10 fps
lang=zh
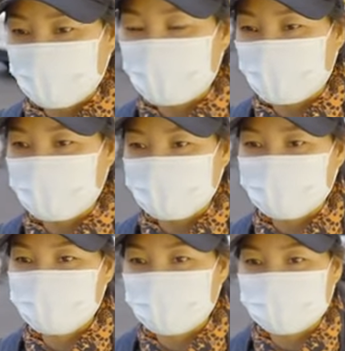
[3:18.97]
好好
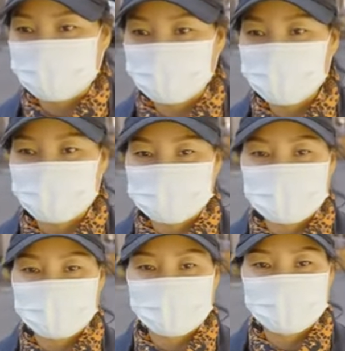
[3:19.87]
的过一
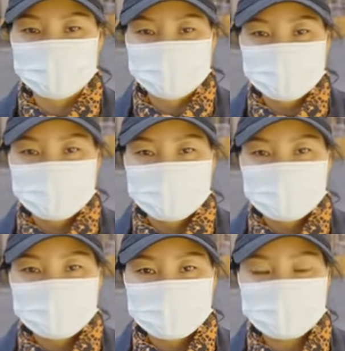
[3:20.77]
天。
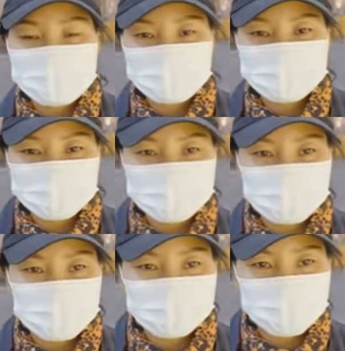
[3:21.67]
一旦就是
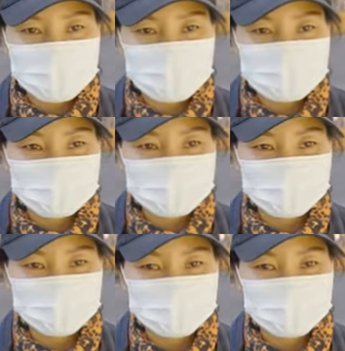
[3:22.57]
说要发现阳性，